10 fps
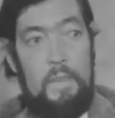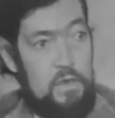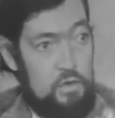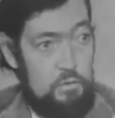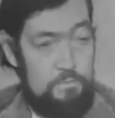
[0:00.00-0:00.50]

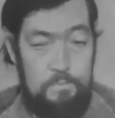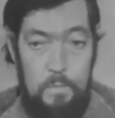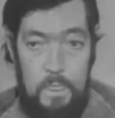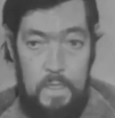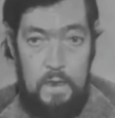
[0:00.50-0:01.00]
y yo,
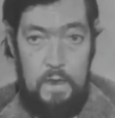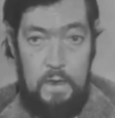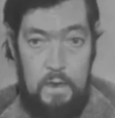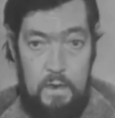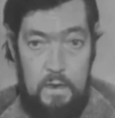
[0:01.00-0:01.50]

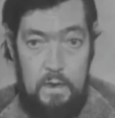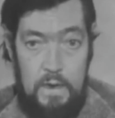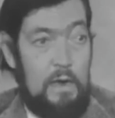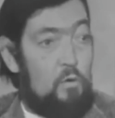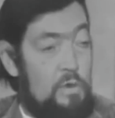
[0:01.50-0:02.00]
eh,
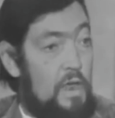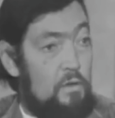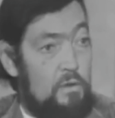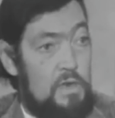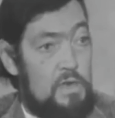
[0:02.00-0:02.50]
al
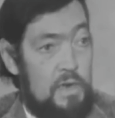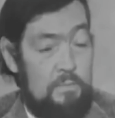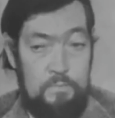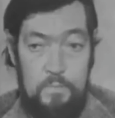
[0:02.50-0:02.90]
cuidado de ella.